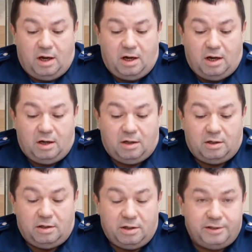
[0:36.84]

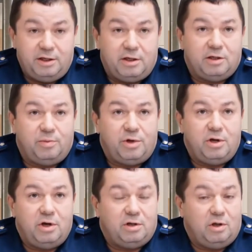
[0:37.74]
а, на стыке
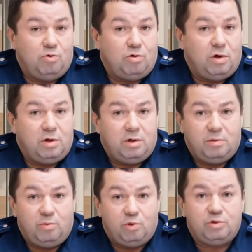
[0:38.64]
сопредельных наук
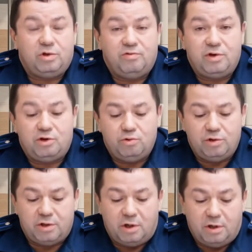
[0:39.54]
просто творит
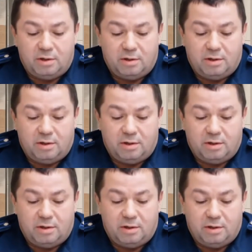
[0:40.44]
чудеса.